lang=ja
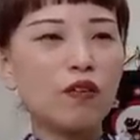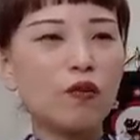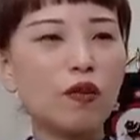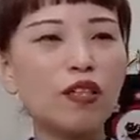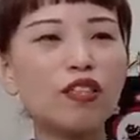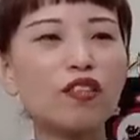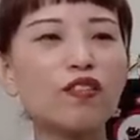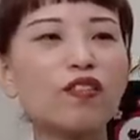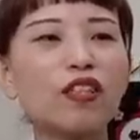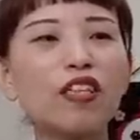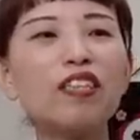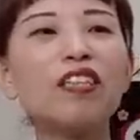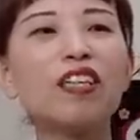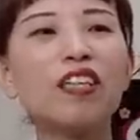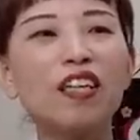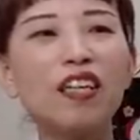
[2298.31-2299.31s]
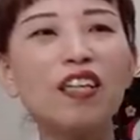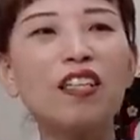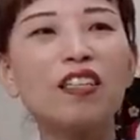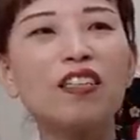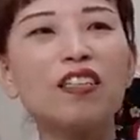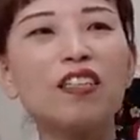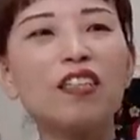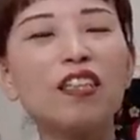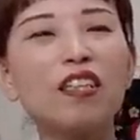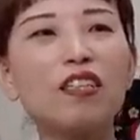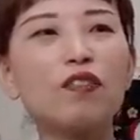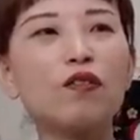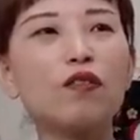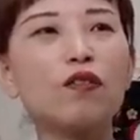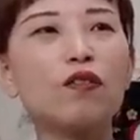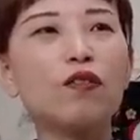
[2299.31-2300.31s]
けおかしくなったら
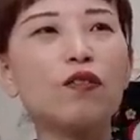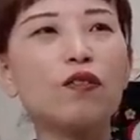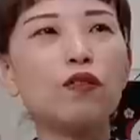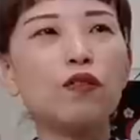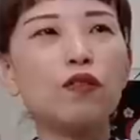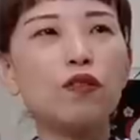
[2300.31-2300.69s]
あの